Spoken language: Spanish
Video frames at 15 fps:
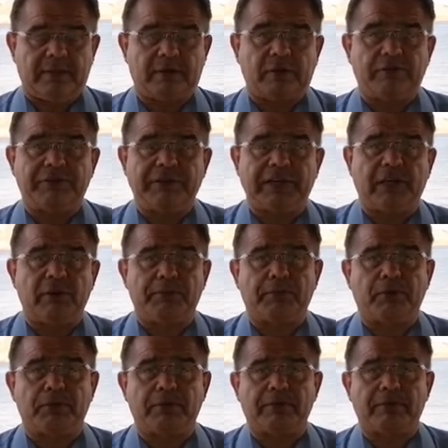Confinado
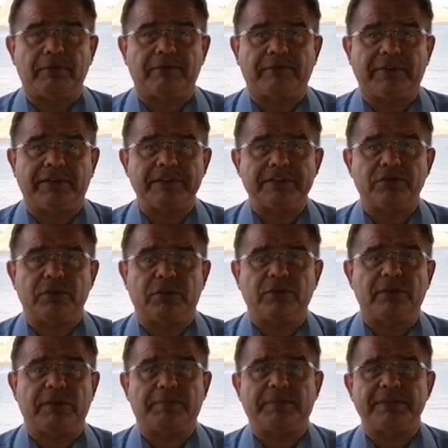por Festo a
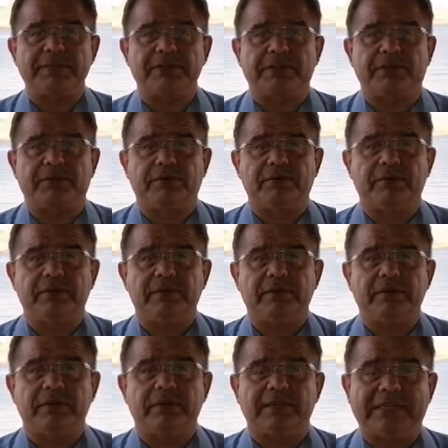una prisión,
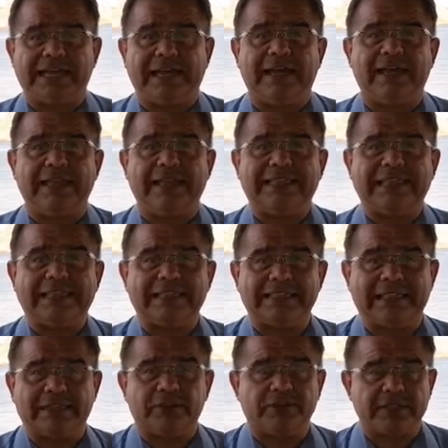ya él
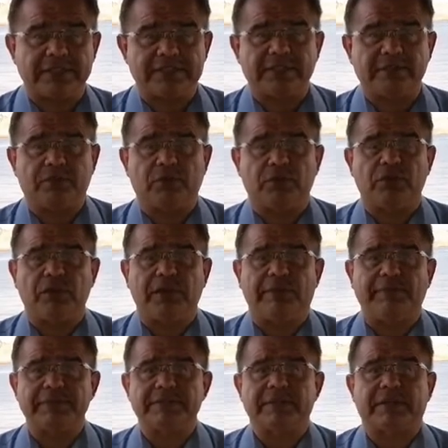dando testimonio del
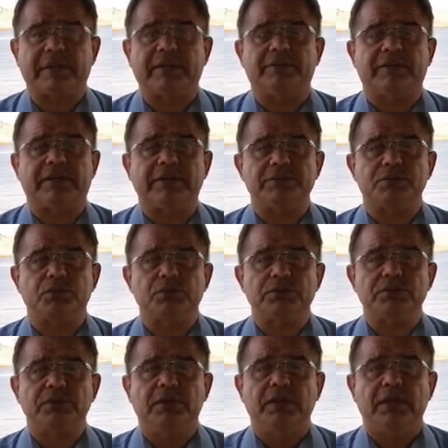Evangelio de
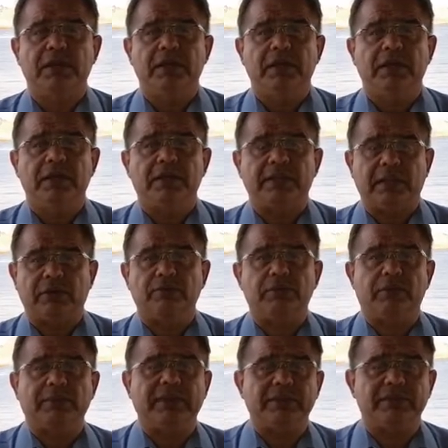Jesús, llega un
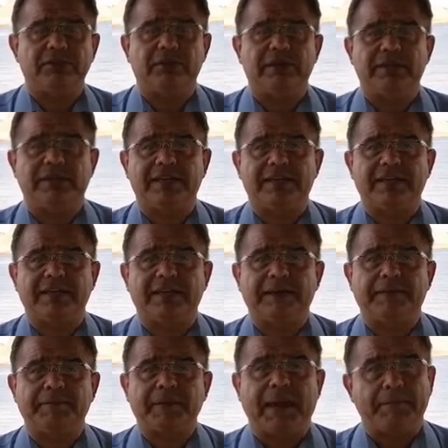momento en
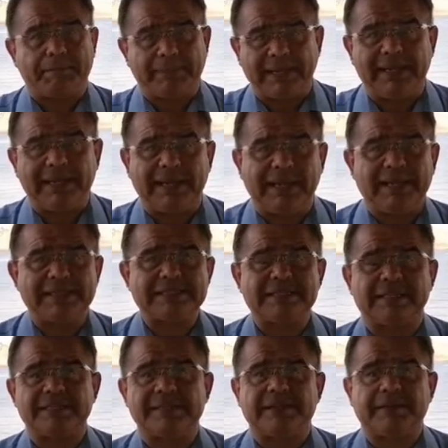que apela al
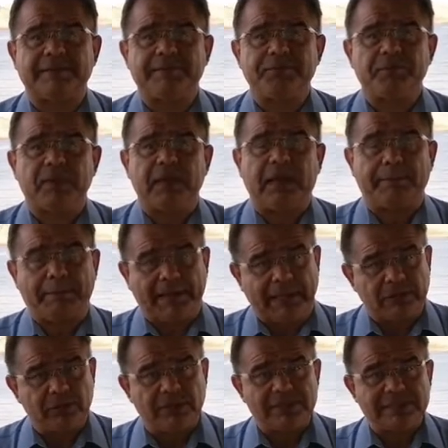César.
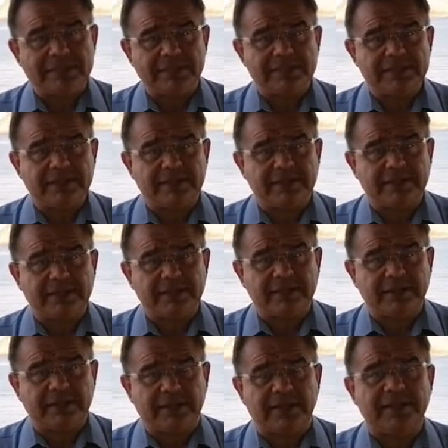Apelando al César
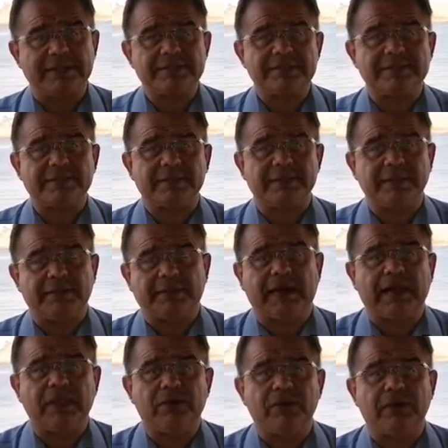es
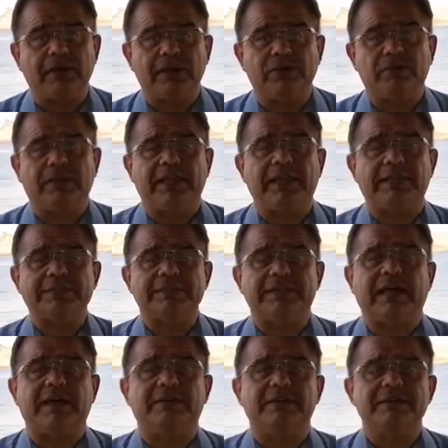llevado en una de las
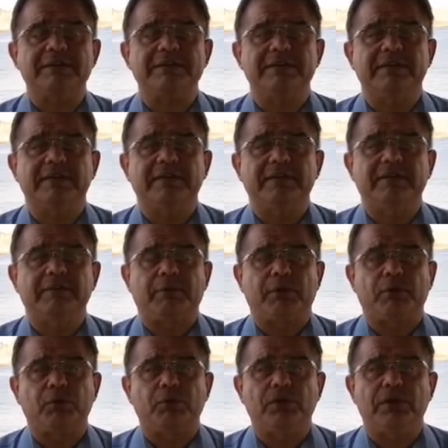naves
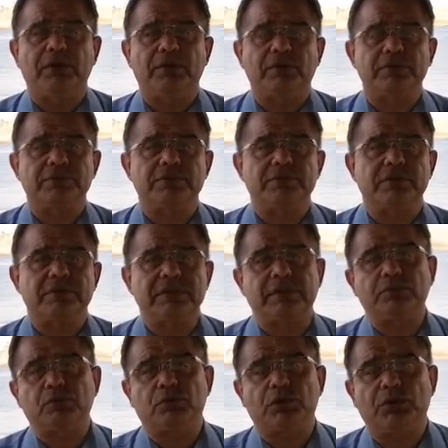por uno de los
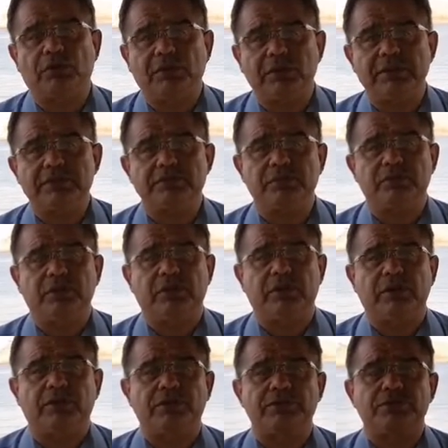centuriones, uno
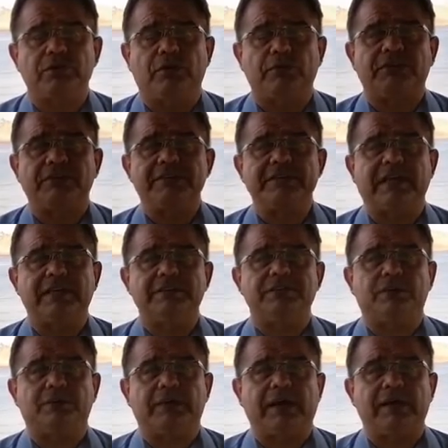de los oficiales
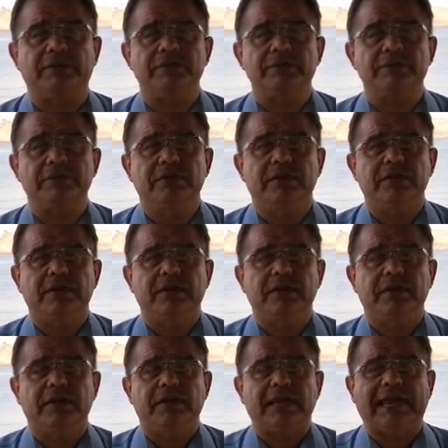romanos,
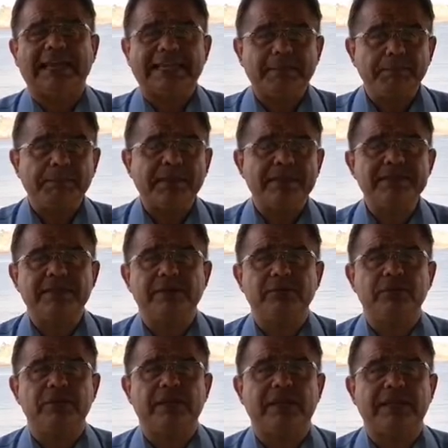Ahí empieza
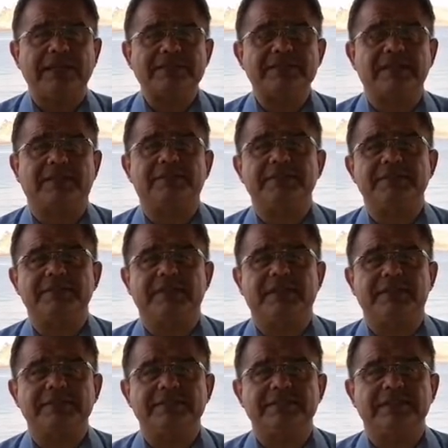una de las
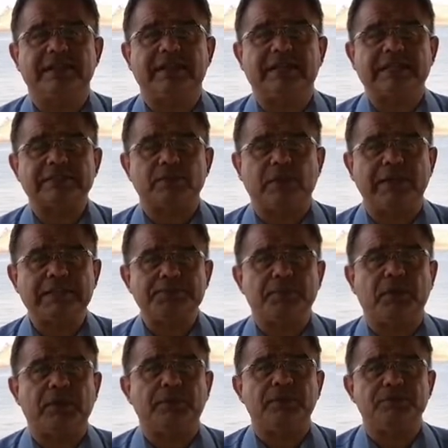travesías en las cuales
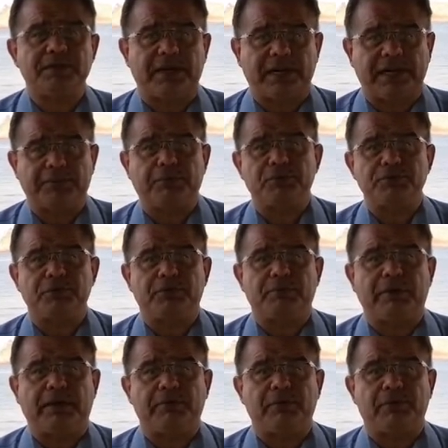podemos ver al apóstol
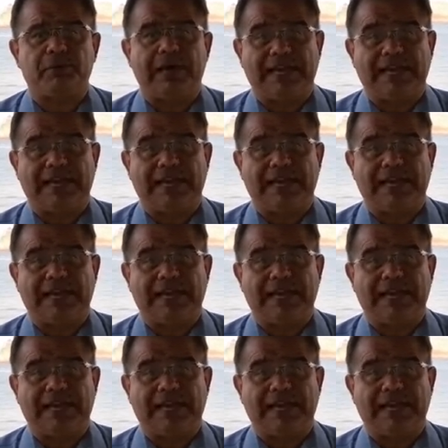Pablo,